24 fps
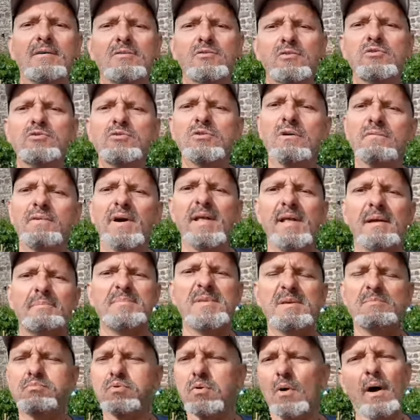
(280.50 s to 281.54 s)
Je surveille les
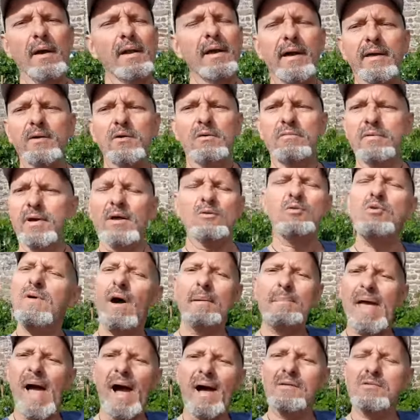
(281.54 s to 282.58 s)
petits pois, les haricots Tout va
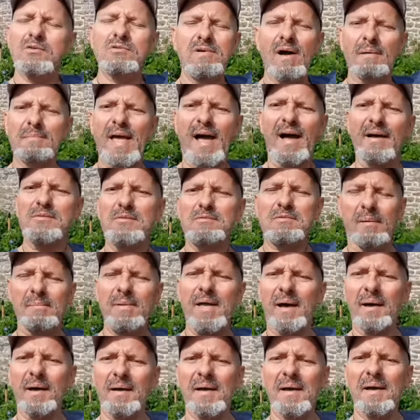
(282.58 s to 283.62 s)
bien, tout va bien, tout va
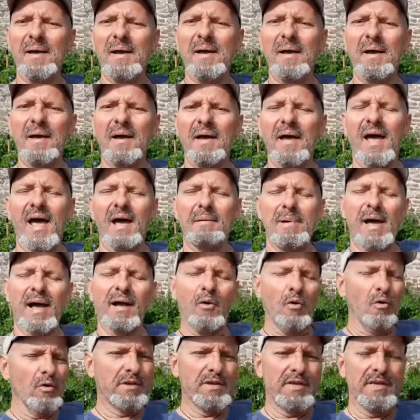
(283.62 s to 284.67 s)
bien. Eh bien,
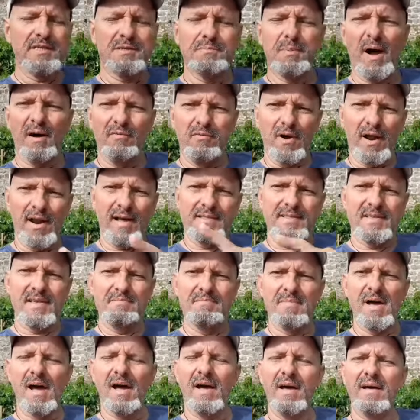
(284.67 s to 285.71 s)
gros kiss, bravo à la
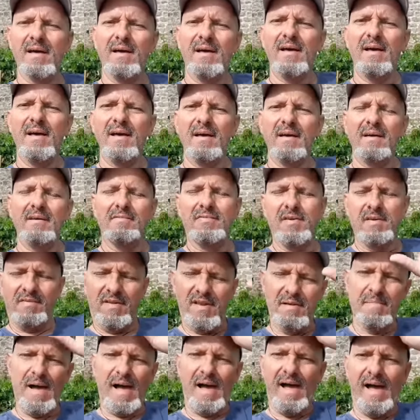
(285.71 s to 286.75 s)
team. Vive
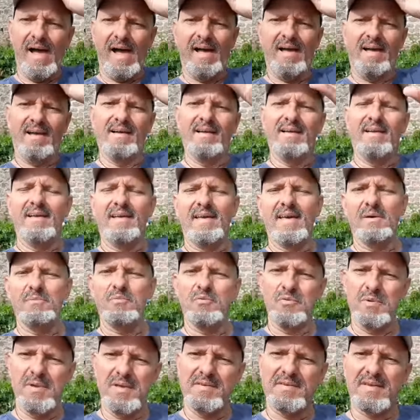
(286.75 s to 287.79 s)
les marins. Et
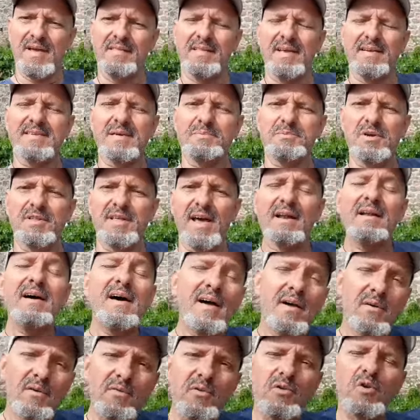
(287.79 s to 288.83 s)
puis, ça a été exceptionnel.
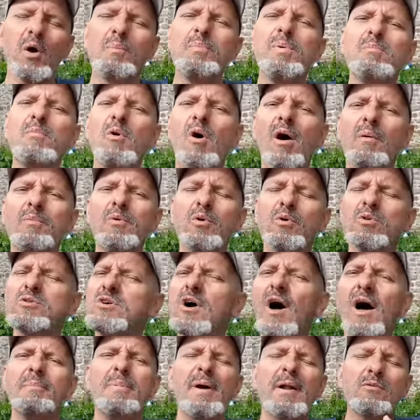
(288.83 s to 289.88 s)
Une Cup Imorabu, on s'en
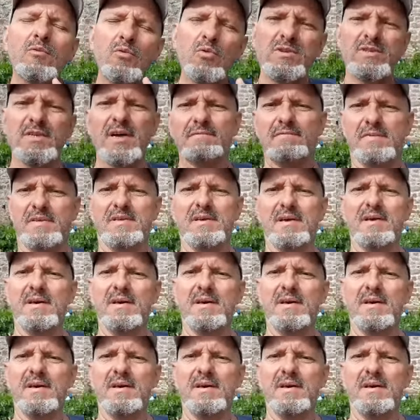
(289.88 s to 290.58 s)
rappelle toute sa vie.